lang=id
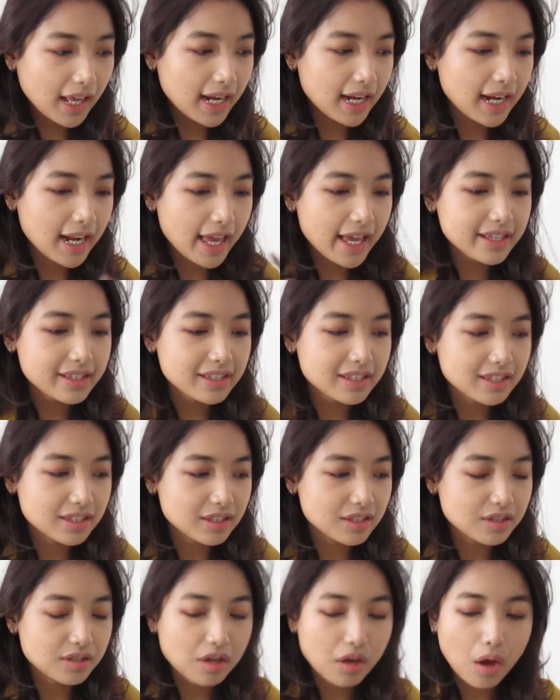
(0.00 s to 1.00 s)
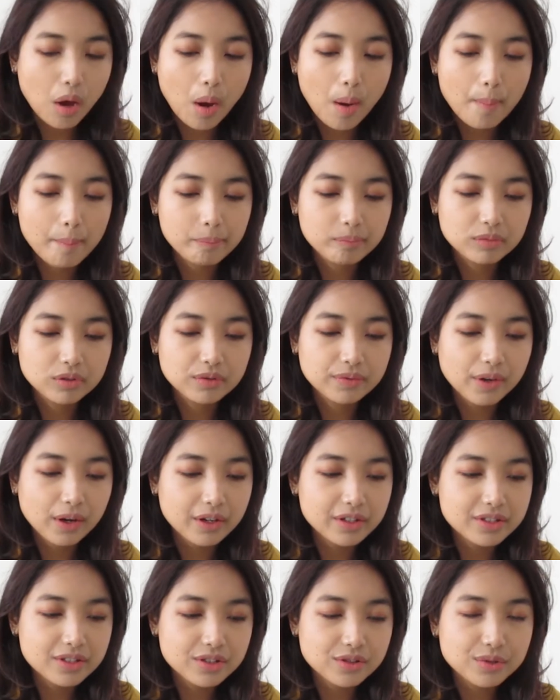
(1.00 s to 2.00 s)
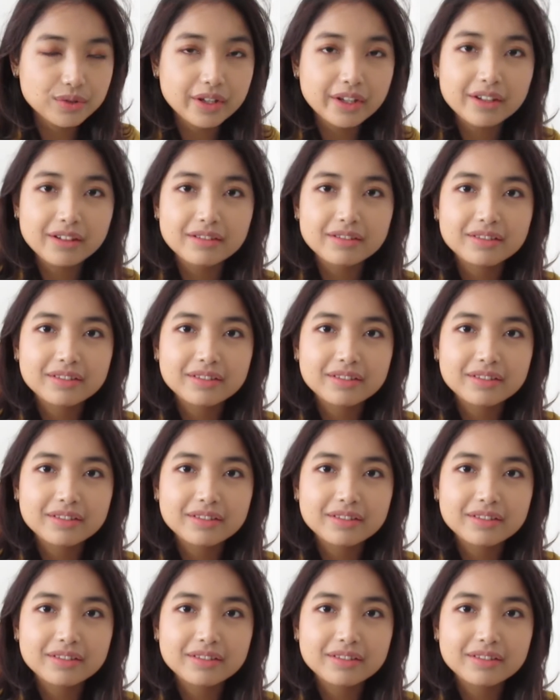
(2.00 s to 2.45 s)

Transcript: let's move on to the